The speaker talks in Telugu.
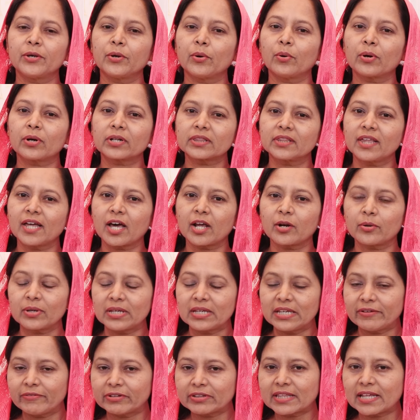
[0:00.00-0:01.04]
యోర్ధాను
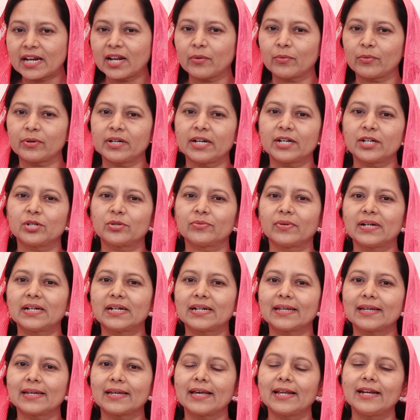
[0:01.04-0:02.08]
యువతల
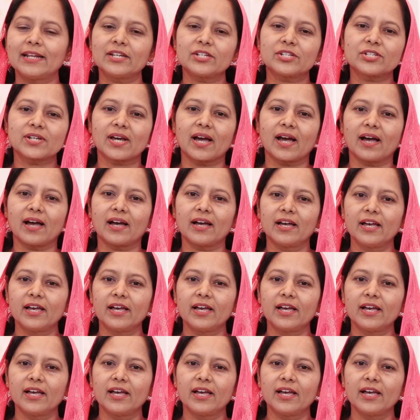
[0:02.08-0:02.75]
ఉన్నటువంటి ఎలీషా